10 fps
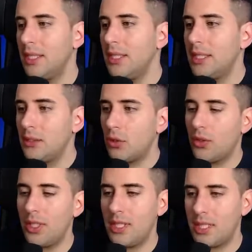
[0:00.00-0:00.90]

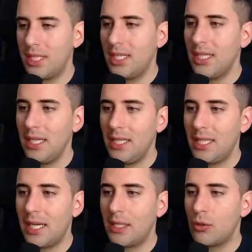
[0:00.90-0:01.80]
Entonces,
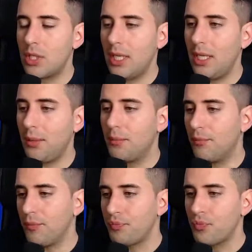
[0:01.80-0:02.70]
llegados aquí,
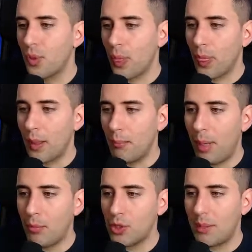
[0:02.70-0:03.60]

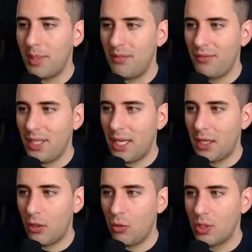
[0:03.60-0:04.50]
vamos a
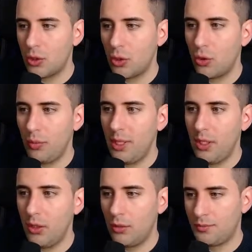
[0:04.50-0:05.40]
verificar nuestro
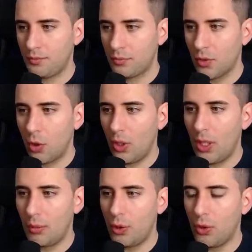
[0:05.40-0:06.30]
dominio con
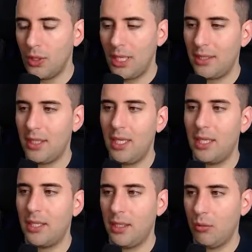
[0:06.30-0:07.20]
la opción de la
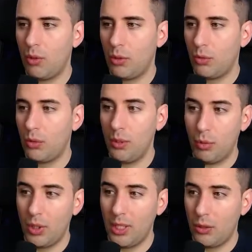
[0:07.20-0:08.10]
izquierda, ¿de acuerdo? Donde
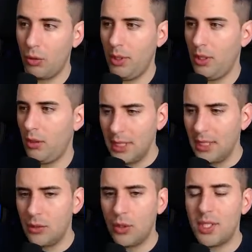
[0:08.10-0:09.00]
pone dominio.
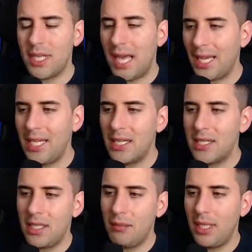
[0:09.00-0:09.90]
Entonces, aquí
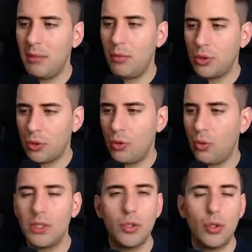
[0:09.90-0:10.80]
escribiremos
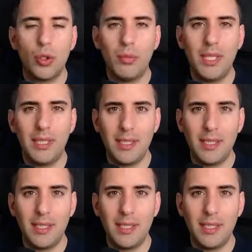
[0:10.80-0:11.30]
nuestro nombre de